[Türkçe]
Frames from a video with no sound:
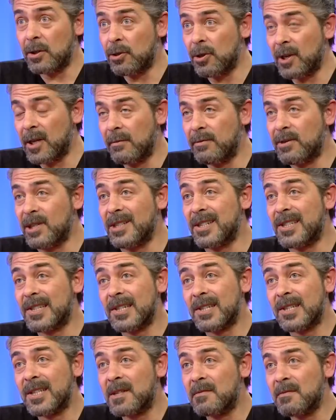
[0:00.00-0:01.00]
şöyle bir şey
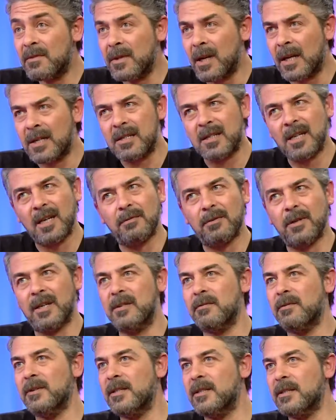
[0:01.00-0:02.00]
ısırdık mı asla
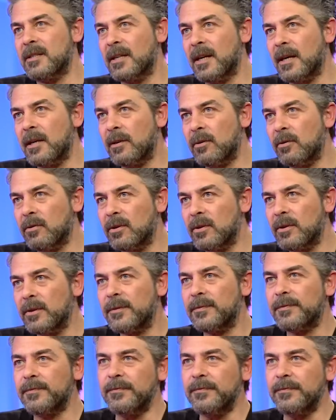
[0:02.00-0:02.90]
bırakmayız yani. Evet uyuzsun